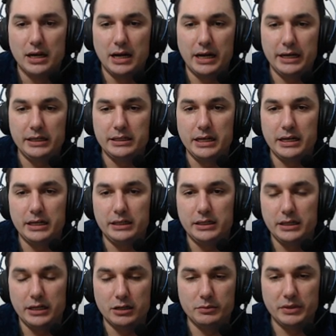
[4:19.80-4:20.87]
A ideia
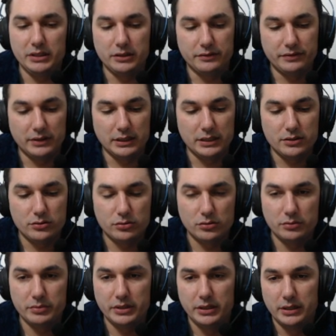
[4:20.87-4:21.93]
aqui realmente é falar
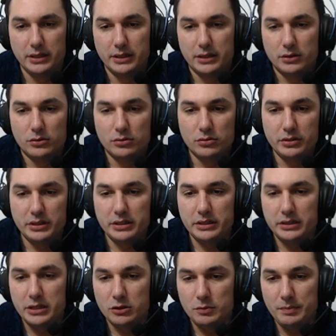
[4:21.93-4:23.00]
sobre o que
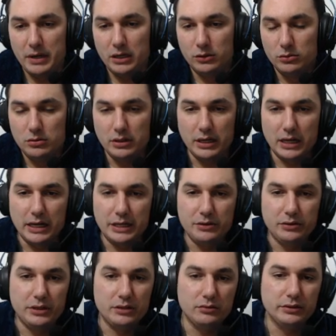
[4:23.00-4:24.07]
deu para lucrar e
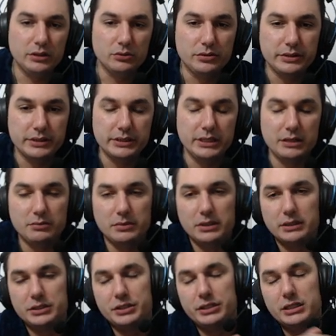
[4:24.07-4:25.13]
o que não deu. O
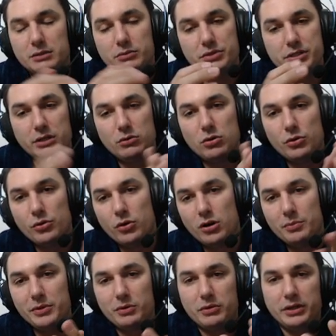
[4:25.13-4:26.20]
sistema, digamos,
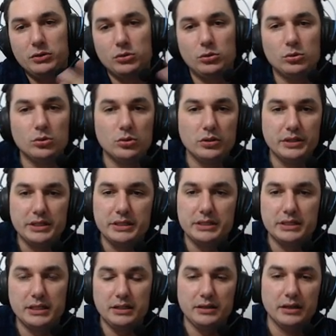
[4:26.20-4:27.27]
econômico aí do token,
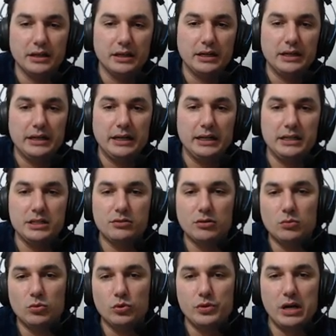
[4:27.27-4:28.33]
se eles vão
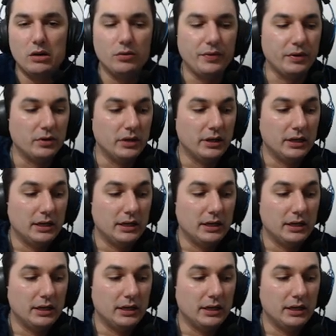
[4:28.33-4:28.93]
mudar ou não.